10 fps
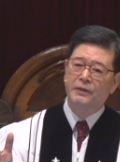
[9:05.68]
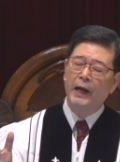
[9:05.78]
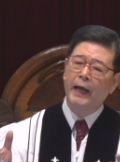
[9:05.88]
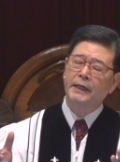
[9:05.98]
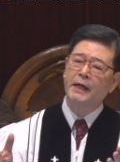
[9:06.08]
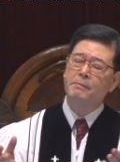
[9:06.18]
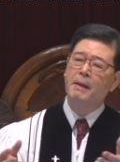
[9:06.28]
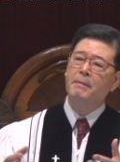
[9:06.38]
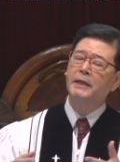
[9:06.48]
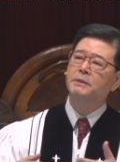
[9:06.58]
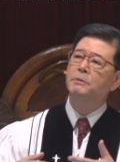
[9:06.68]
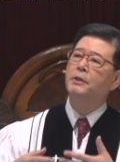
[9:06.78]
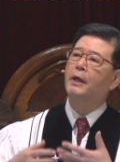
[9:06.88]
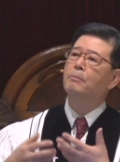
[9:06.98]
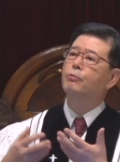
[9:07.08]
그 하나님의
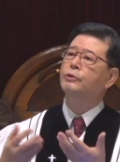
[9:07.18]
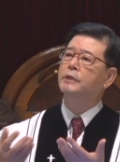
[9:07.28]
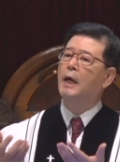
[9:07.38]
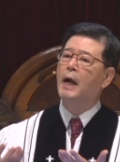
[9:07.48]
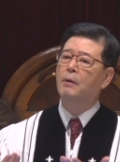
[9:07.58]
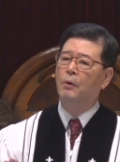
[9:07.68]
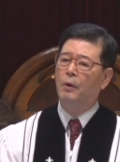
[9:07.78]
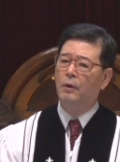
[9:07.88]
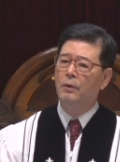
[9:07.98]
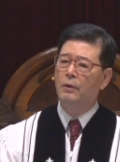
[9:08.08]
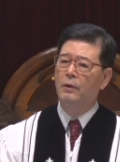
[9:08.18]
말씀을 내가 묵상하고